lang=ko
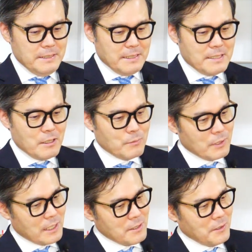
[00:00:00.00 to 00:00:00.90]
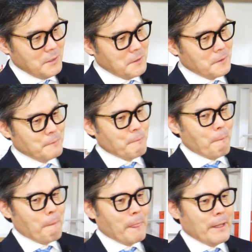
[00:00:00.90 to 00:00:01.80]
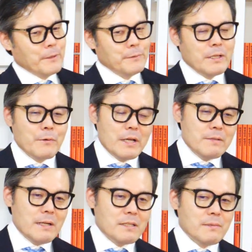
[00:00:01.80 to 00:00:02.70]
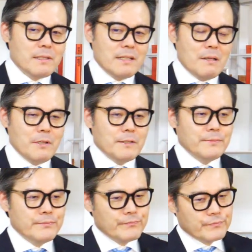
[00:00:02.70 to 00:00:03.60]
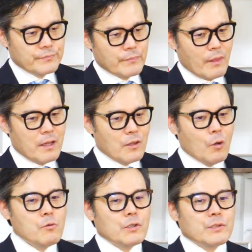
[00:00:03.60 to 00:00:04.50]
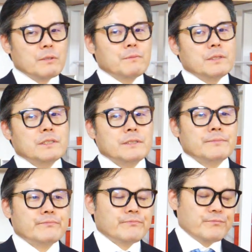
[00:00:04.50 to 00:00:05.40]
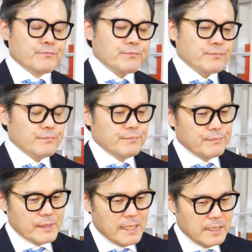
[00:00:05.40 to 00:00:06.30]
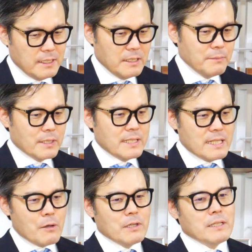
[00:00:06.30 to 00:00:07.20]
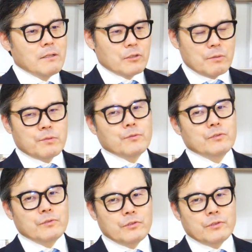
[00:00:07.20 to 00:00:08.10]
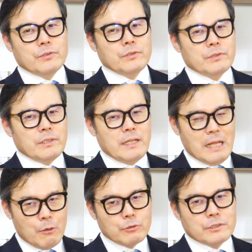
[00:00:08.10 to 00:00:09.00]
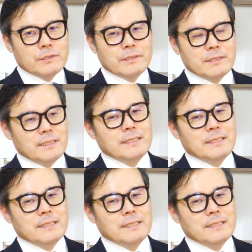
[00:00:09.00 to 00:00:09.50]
그래서 여러분들께서 내가 왜 이 말씀을 드리냐면 너무 어떻게 보면은 아, 뭐 기사화된 어떤 부분들에 나오는